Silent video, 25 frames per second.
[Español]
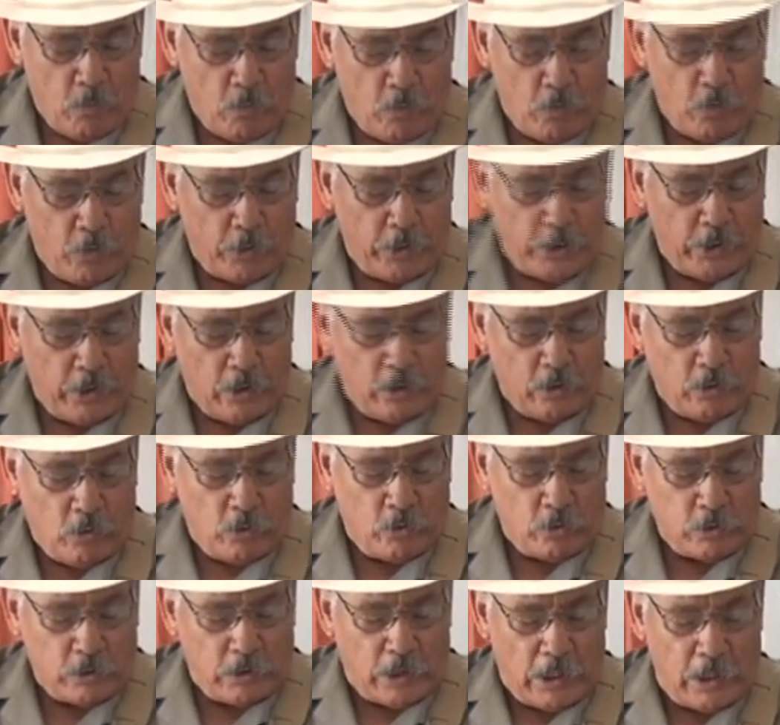Voy a
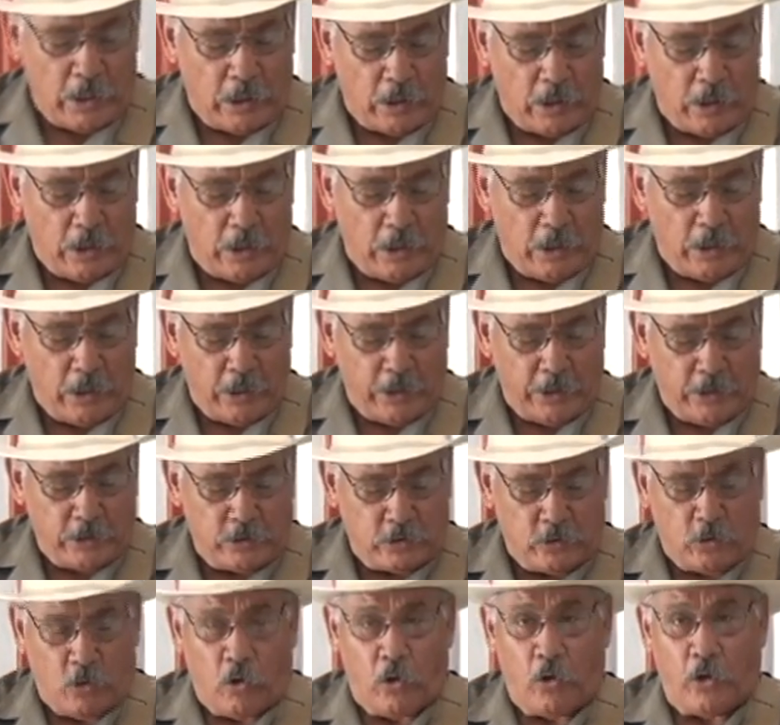contarle la
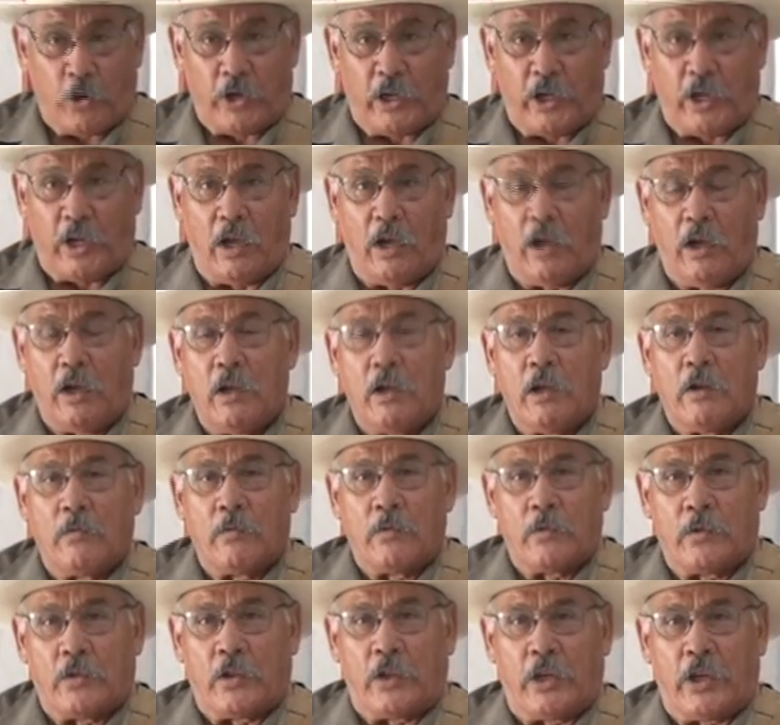historia
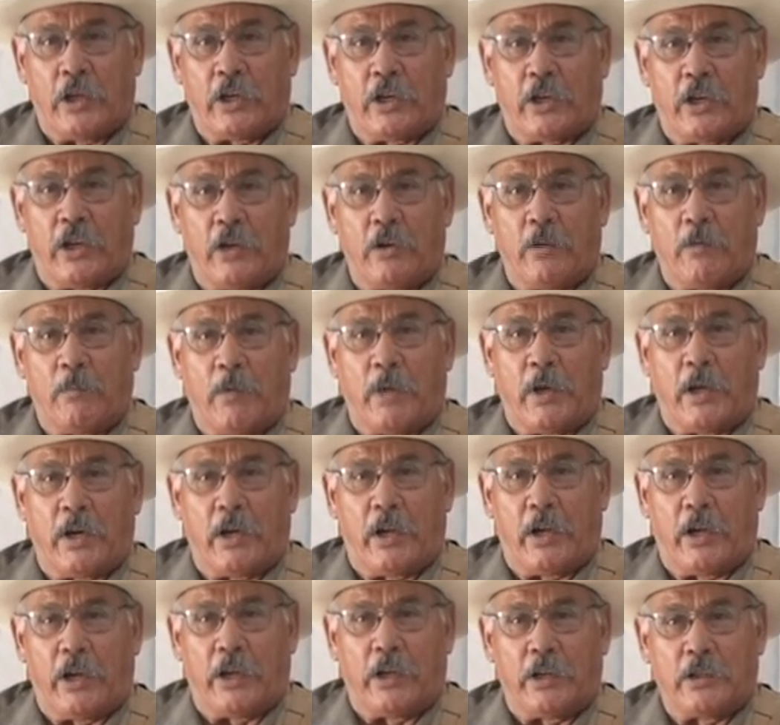de
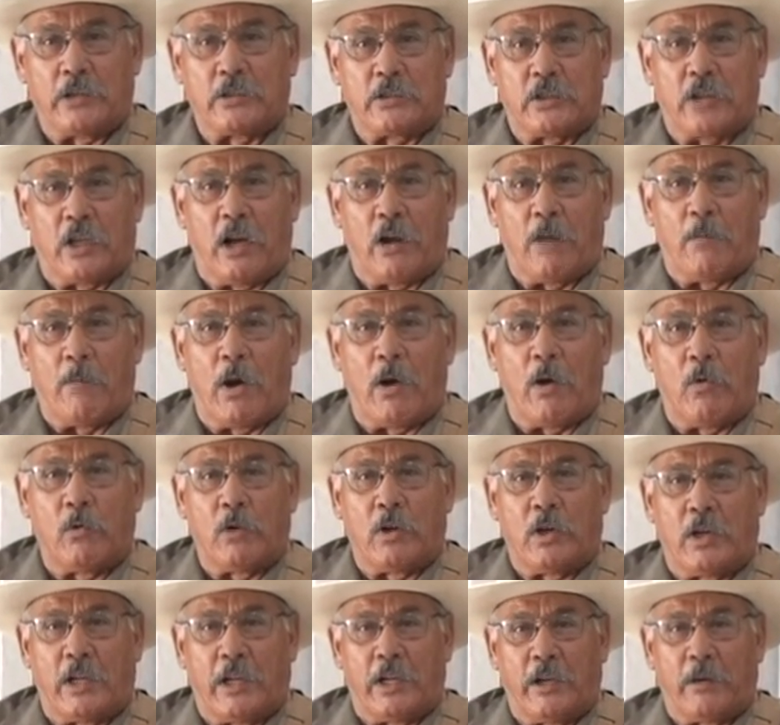Jiménez Tamaulipas.